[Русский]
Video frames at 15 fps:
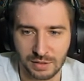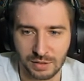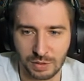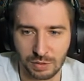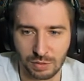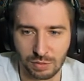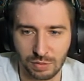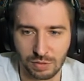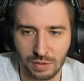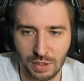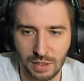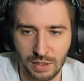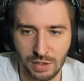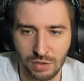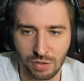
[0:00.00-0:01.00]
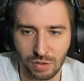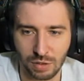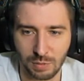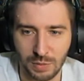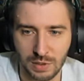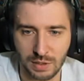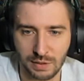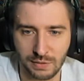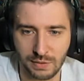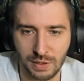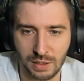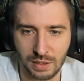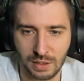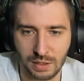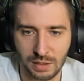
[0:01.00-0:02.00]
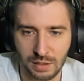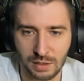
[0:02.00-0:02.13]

Ну, тройничок мы словили.